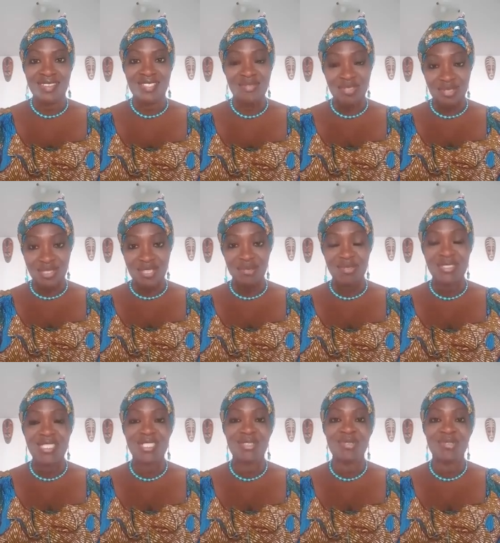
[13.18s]
Je vais te
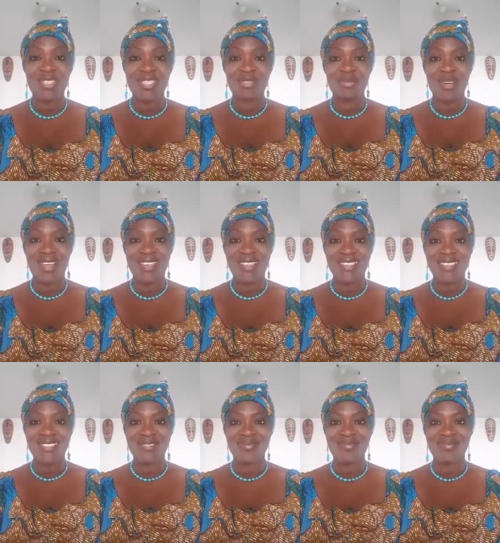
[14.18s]
raconter une histoire
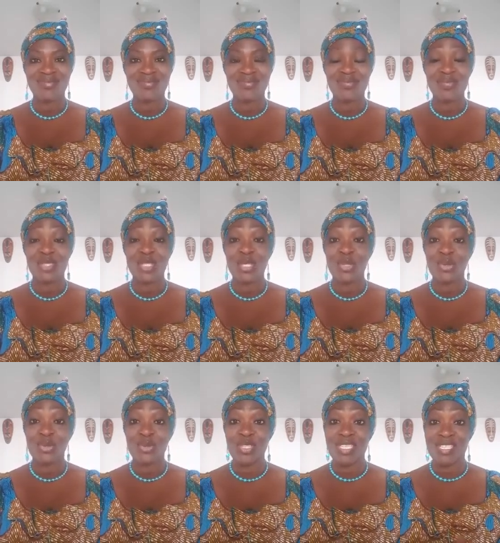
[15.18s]

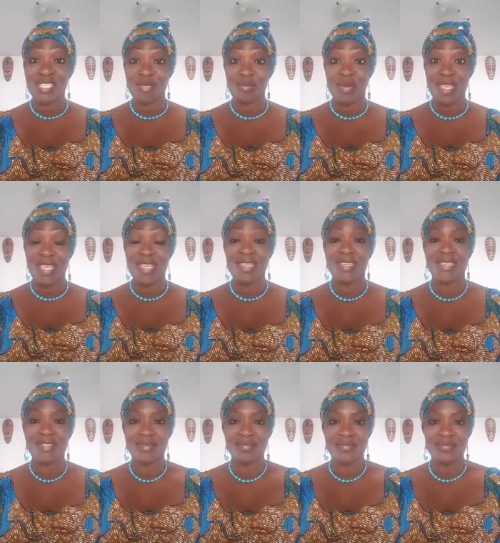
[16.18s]
que
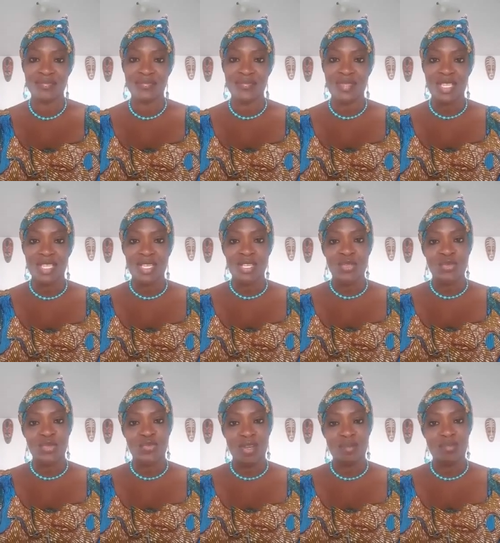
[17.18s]
j'espère
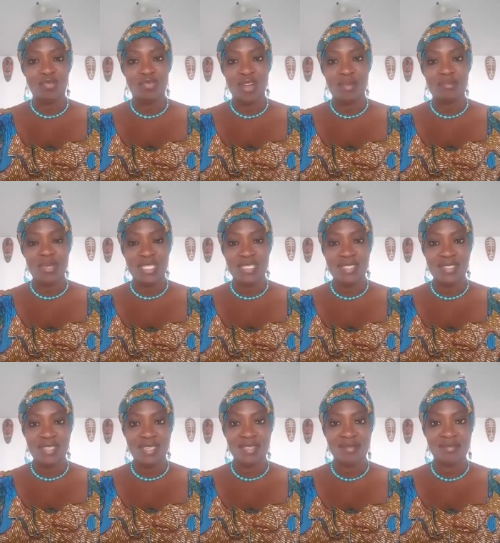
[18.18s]
tu vas pouvoir
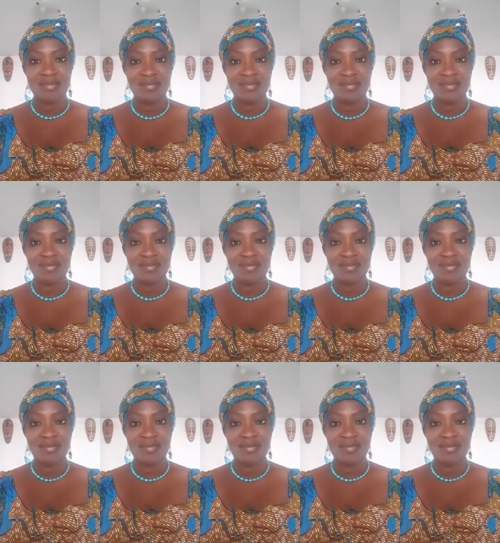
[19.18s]
méditer.